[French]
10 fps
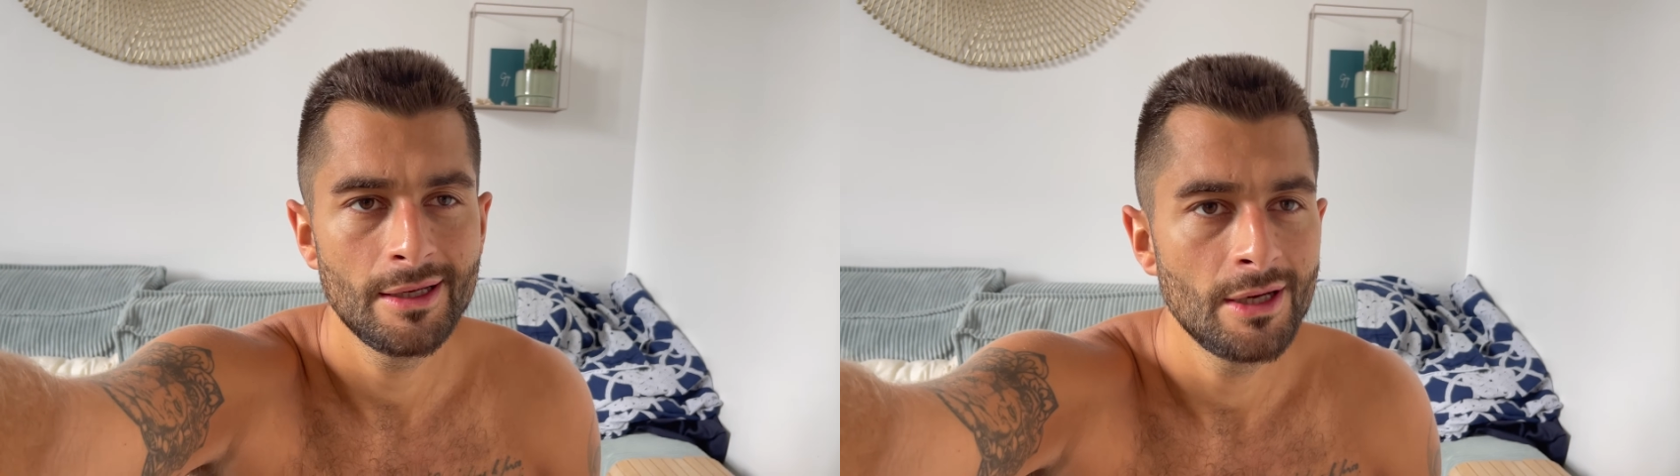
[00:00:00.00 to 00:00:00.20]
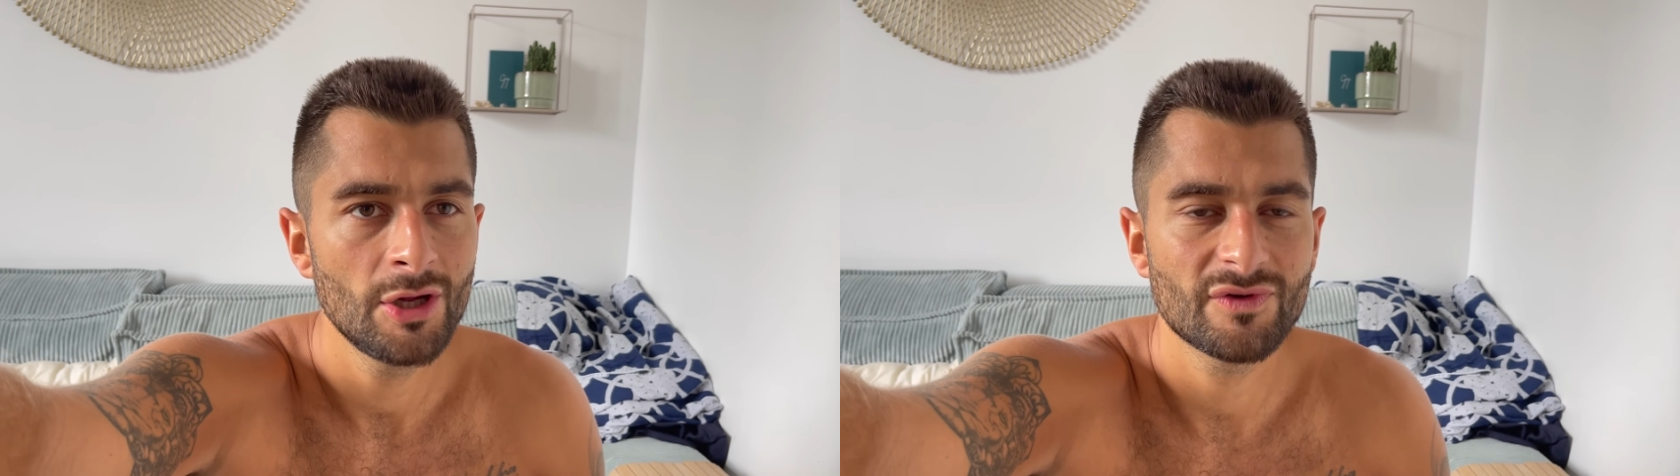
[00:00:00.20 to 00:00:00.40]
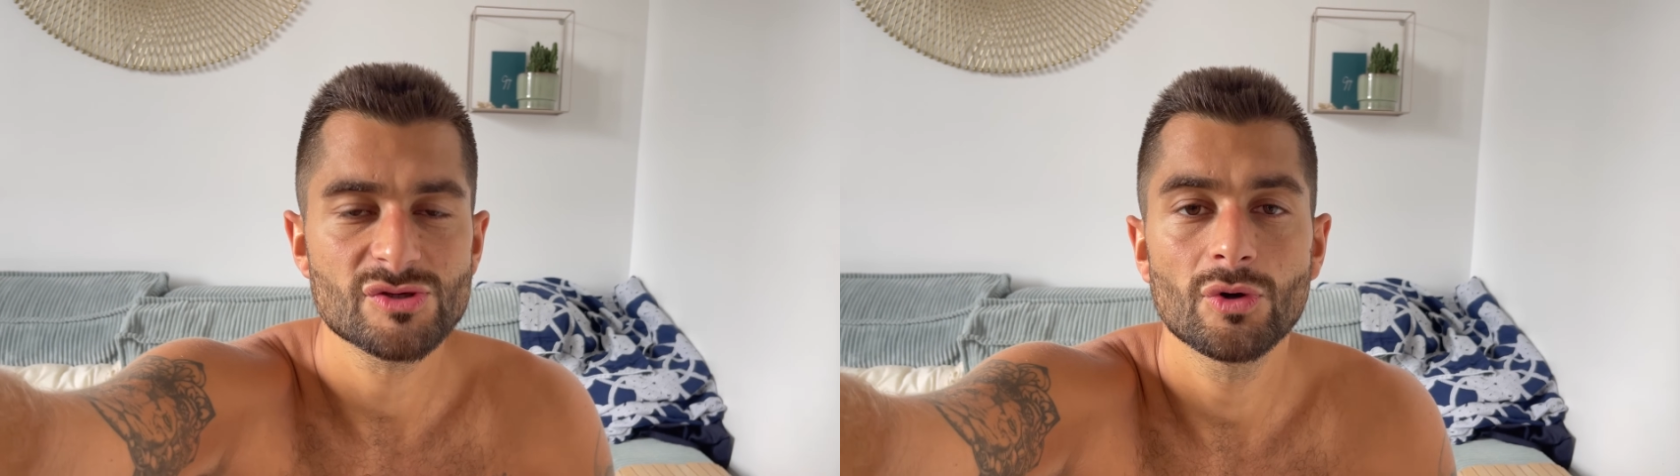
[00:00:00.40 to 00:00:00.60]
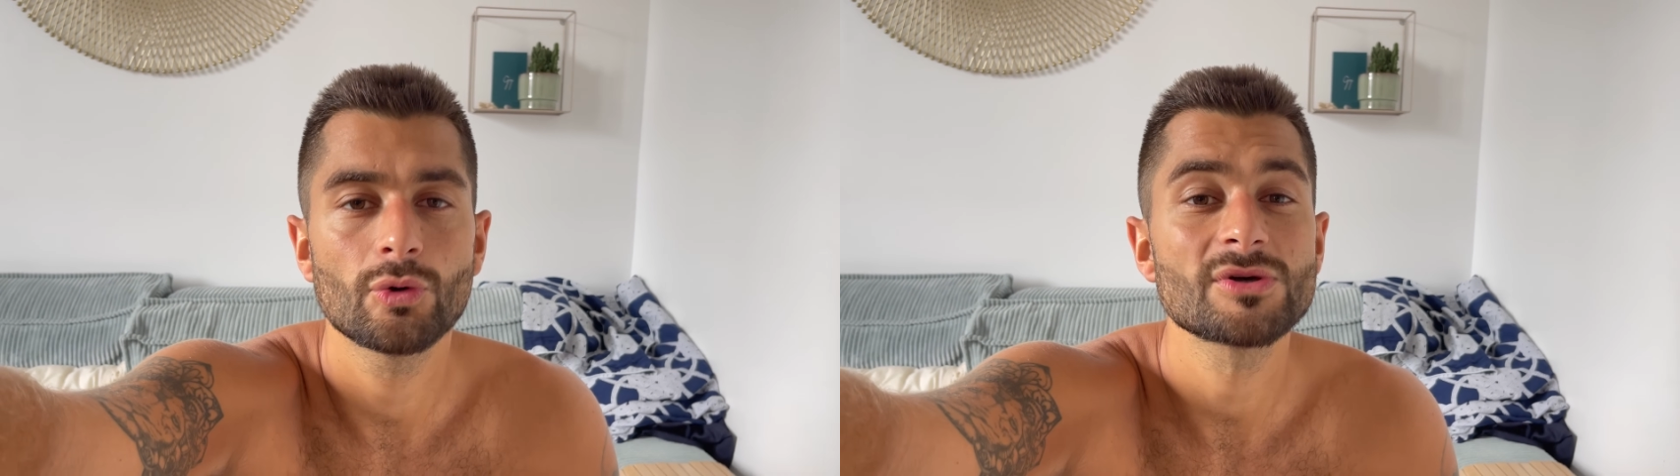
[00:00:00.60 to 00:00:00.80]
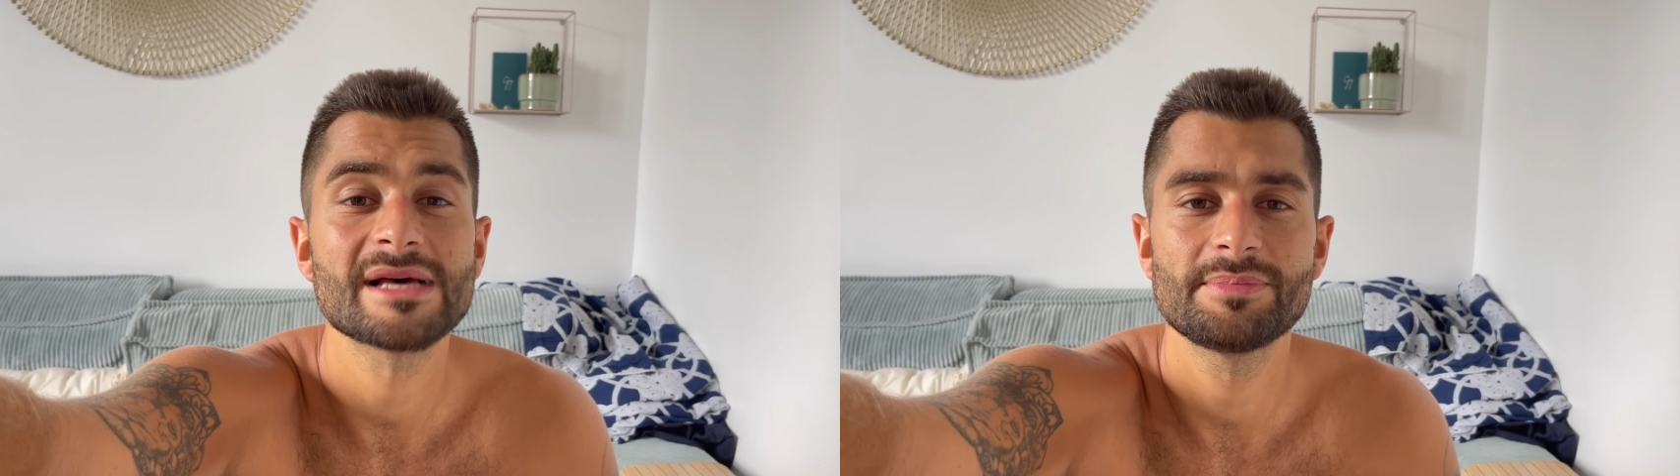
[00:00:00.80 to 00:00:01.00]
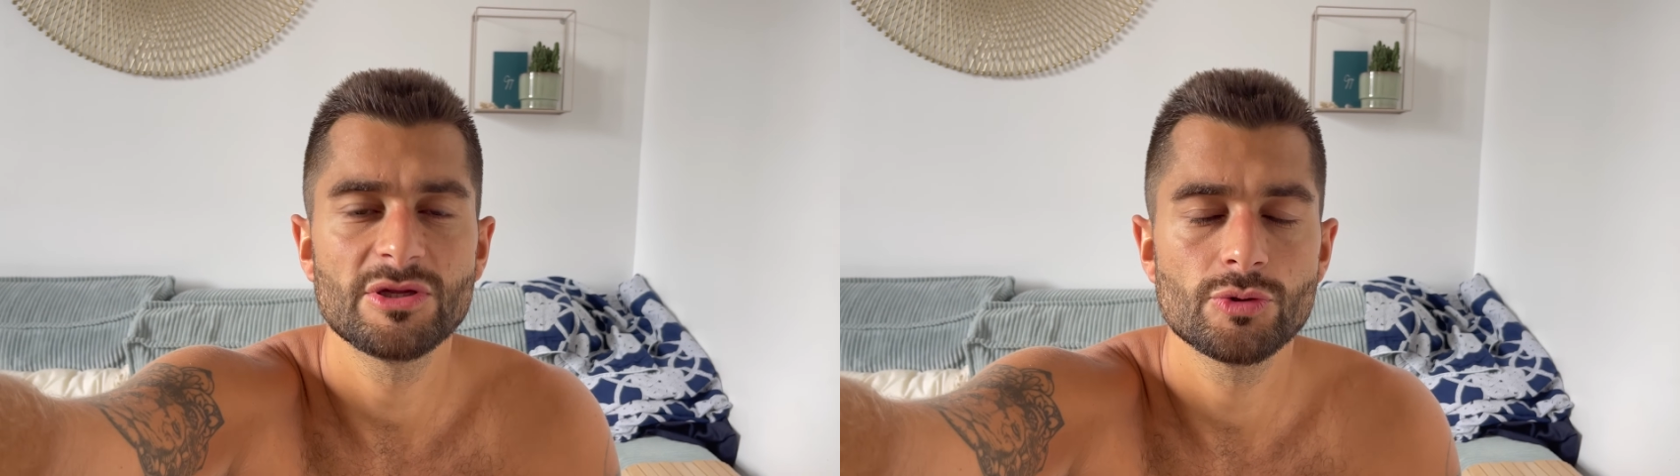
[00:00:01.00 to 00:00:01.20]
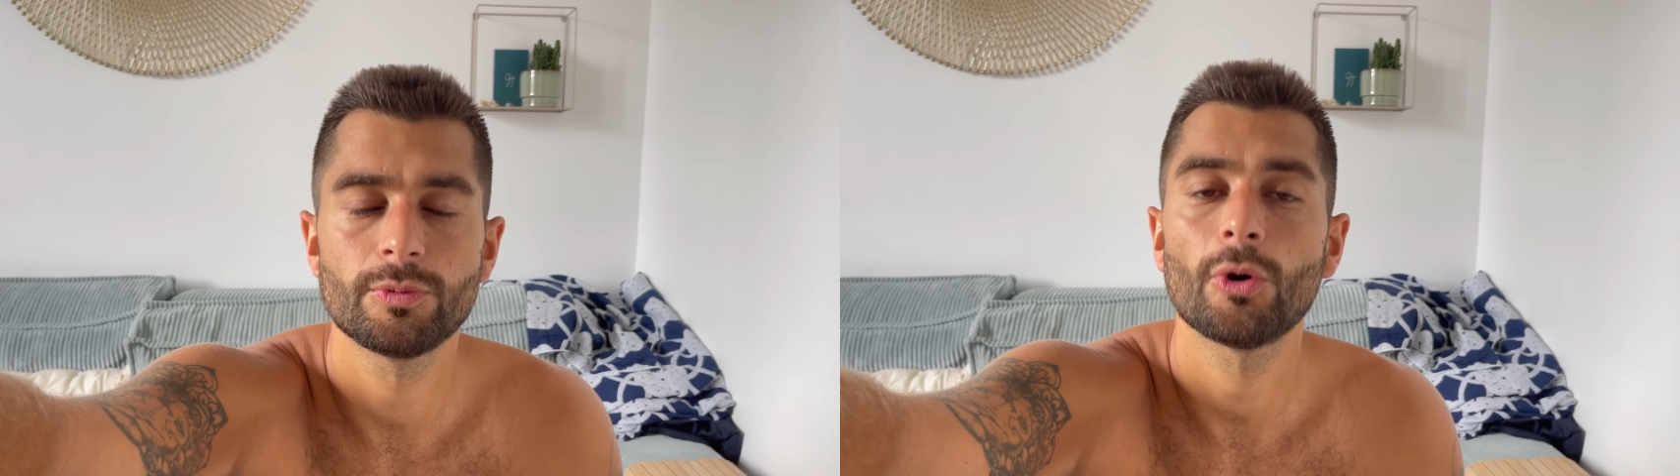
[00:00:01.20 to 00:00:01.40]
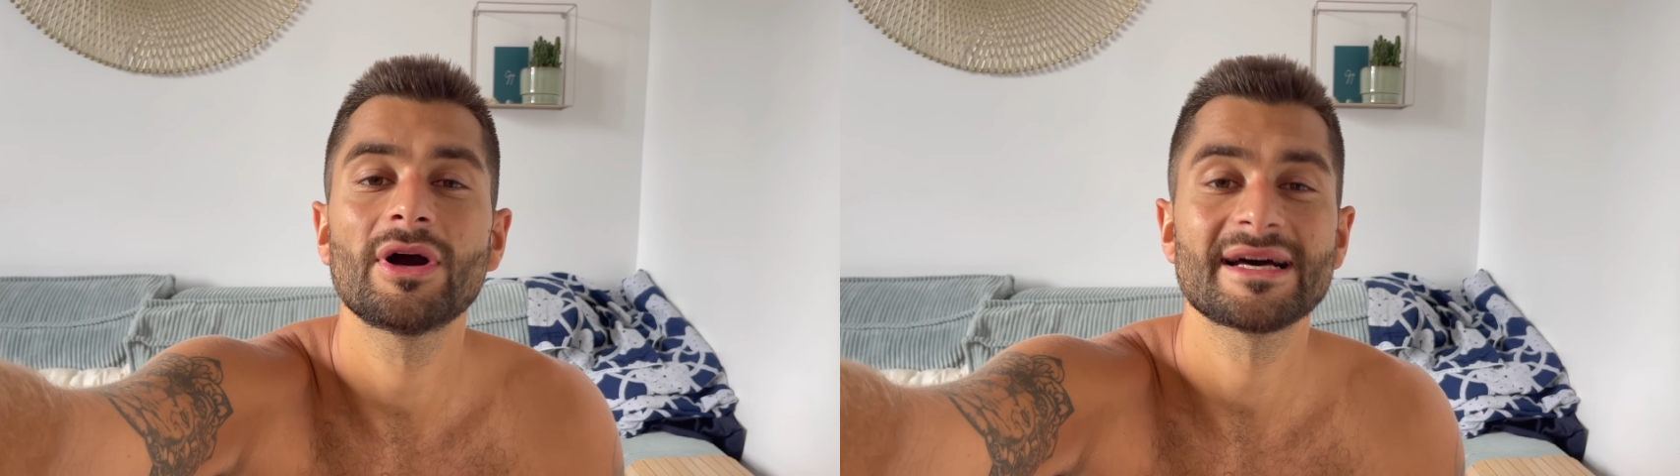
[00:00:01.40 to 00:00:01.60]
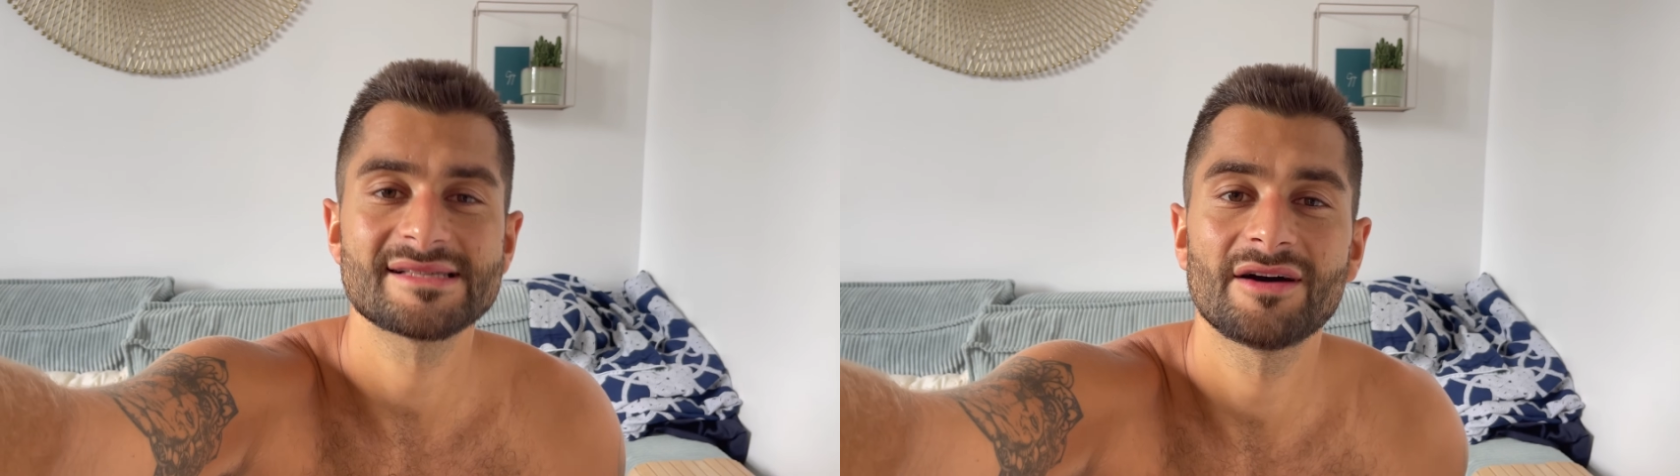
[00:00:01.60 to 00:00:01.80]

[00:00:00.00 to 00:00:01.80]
toute façon, en course à pied, tu progresseras